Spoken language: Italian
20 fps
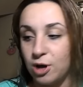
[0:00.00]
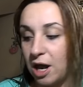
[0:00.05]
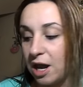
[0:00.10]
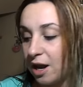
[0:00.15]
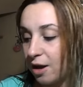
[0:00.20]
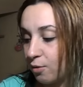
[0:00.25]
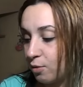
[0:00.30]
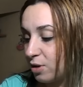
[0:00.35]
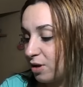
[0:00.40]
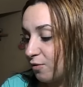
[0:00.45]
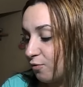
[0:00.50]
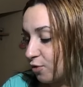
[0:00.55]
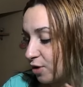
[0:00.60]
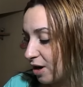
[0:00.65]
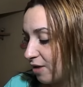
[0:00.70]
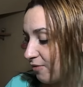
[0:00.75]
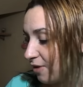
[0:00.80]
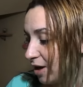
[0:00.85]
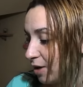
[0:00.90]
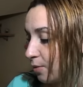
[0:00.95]
carina e quindi
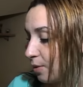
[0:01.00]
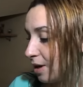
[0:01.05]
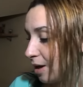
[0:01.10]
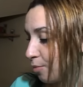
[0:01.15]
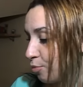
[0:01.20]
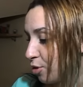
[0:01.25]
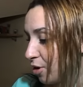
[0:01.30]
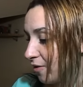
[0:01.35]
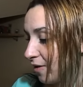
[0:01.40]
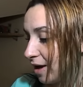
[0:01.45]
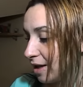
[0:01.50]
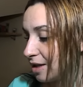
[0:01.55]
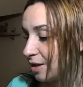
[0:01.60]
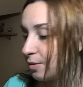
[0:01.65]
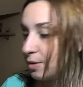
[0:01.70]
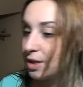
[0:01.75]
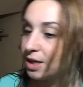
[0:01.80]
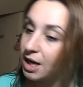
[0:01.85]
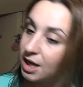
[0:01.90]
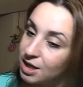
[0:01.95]
vorrei fare quella più avanti
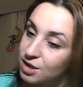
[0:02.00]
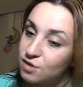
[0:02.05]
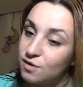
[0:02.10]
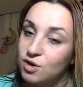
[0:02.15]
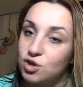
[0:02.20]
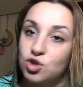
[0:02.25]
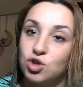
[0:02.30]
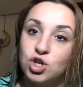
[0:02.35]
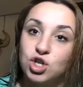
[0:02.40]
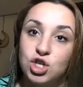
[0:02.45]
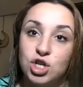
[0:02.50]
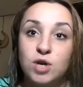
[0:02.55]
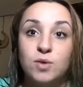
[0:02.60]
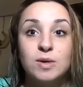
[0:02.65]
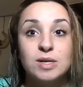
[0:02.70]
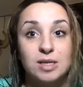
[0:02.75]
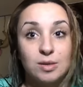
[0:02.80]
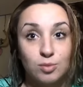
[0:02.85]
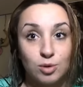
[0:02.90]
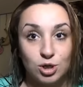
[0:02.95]
quindi adesso faccio crescere
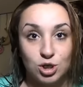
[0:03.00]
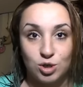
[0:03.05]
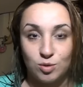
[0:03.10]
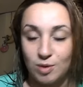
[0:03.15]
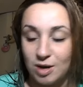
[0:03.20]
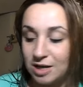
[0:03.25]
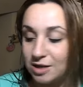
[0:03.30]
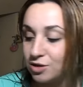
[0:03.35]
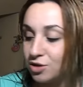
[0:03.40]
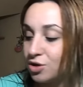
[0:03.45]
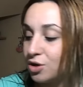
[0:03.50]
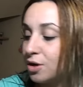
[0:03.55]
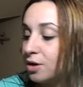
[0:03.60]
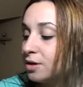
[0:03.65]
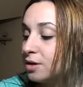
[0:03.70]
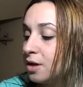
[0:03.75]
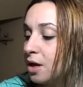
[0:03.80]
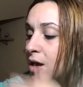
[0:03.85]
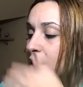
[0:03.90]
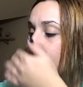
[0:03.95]
questa e poi ci penso